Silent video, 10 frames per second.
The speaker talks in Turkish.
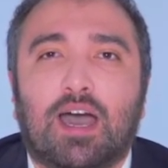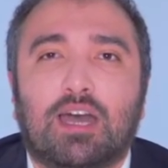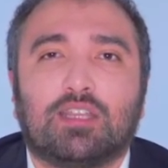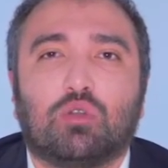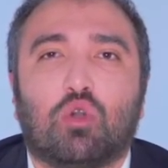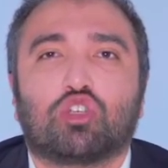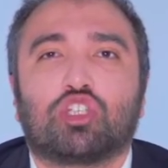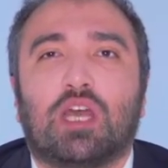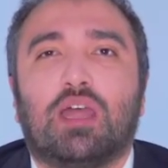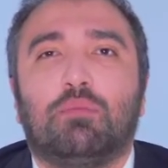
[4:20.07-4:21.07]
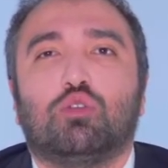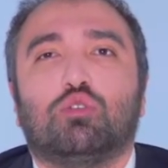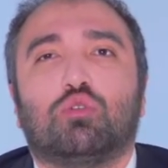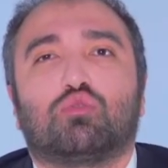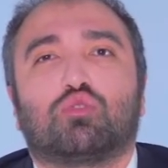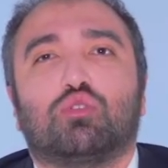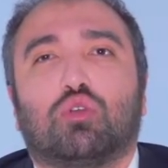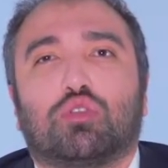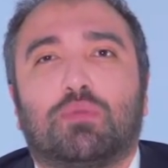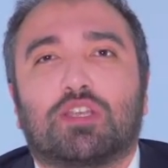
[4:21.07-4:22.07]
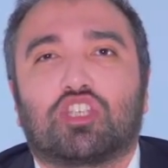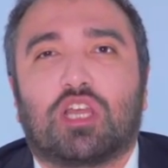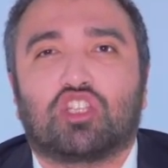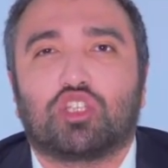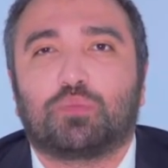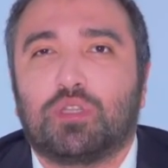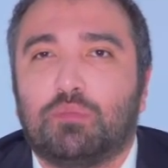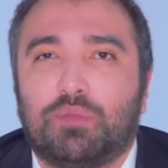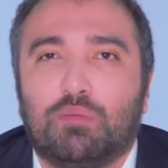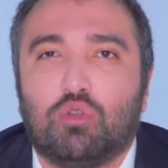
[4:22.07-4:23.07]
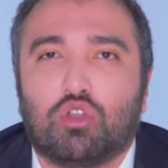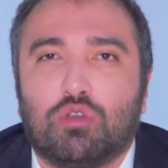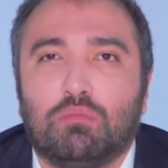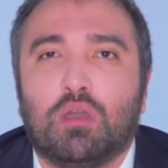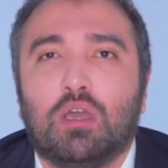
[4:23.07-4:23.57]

Artık hoşlarına mı gidiyor üstüne oturmak çalışırpının bilmiyorum.